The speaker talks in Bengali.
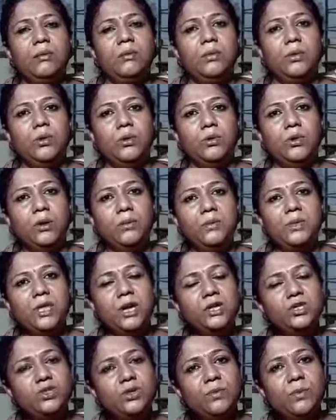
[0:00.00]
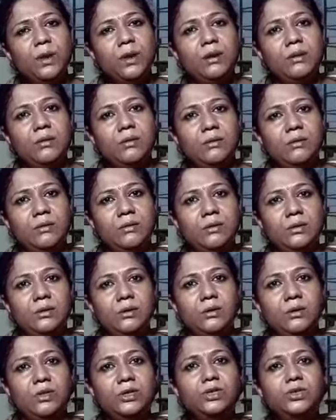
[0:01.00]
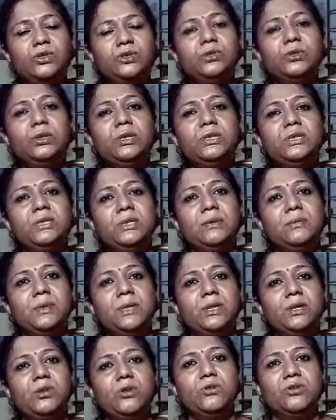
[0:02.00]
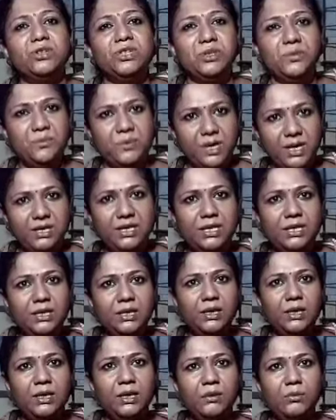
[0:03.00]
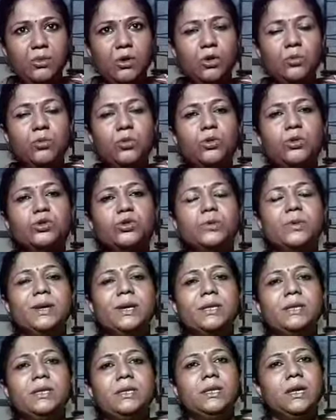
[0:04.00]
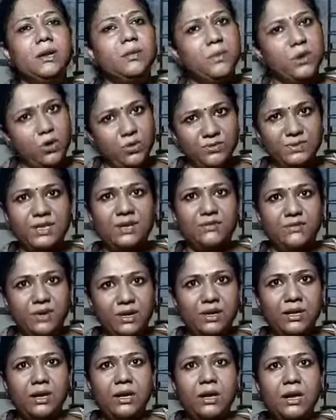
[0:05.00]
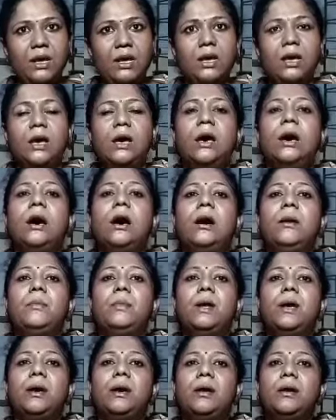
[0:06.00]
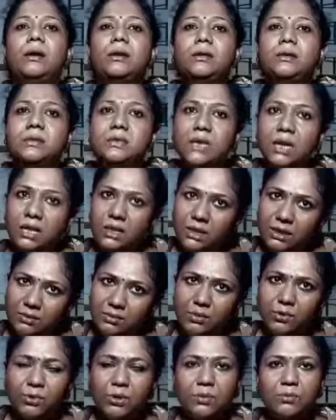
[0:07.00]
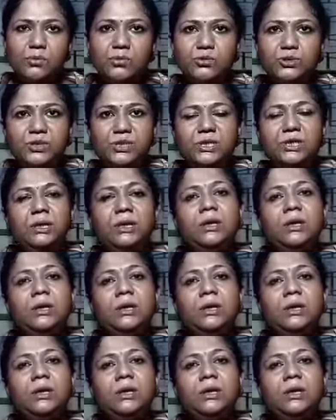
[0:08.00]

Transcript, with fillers: বড়োয়া বিধানসভার অধীর চৌধুরী যে আমাদের কংগ্রেসের প্রার্থী বহরমপুর লোকসভা কেন্দ্রে তার আমরা অবজারভার আমরা সারাদিন প্রোগ্রাম করছি